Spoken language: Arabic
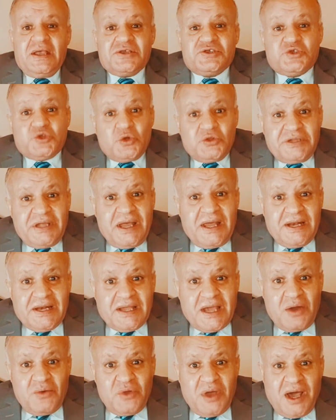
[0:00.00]
الصودا
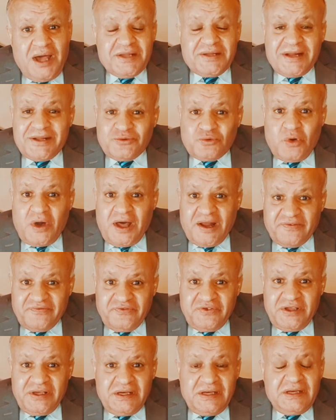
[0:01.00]
الكاوية حضراتكم
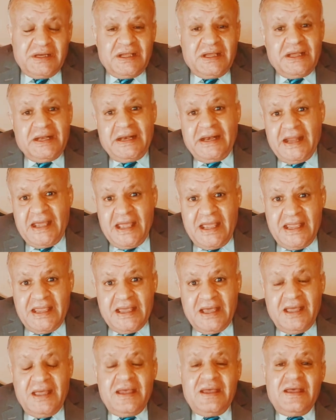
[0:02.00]
عارفين إن
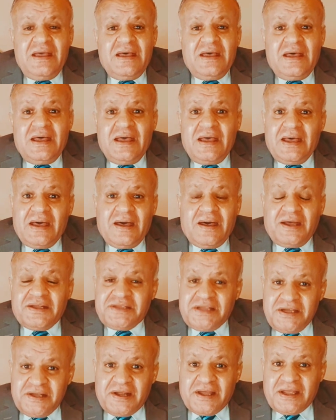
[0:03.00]
هي آه،
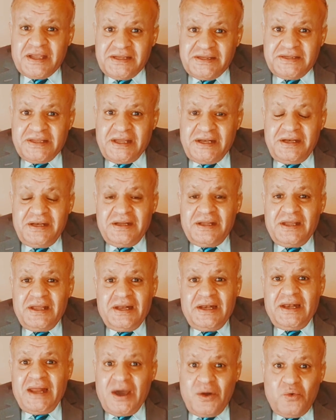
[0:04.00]
خطيرة جدا
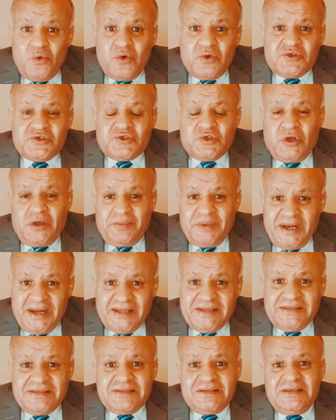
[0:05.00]
لو
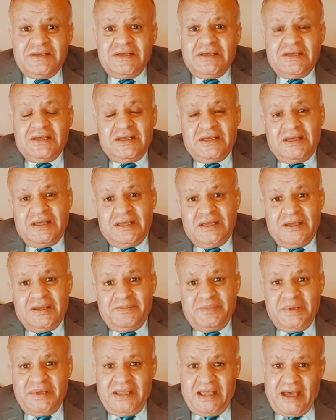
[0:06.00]
استعملت
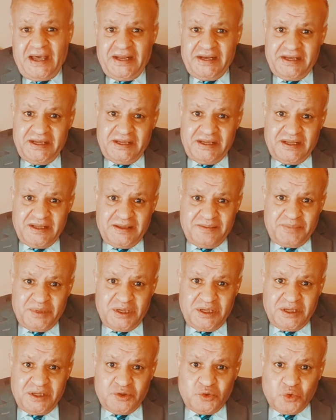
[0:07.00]
آه، يعني
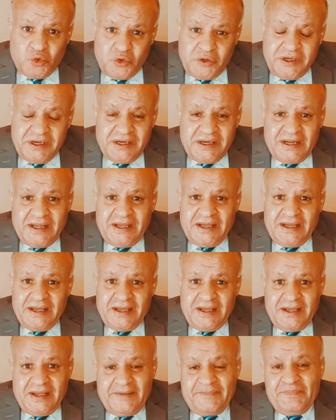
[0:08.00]
بدون
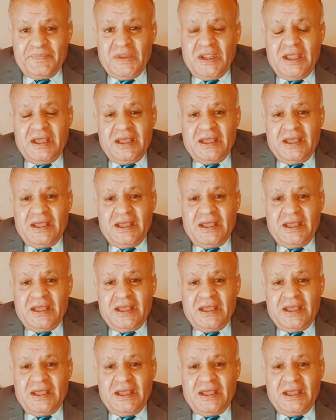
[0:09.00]
آه،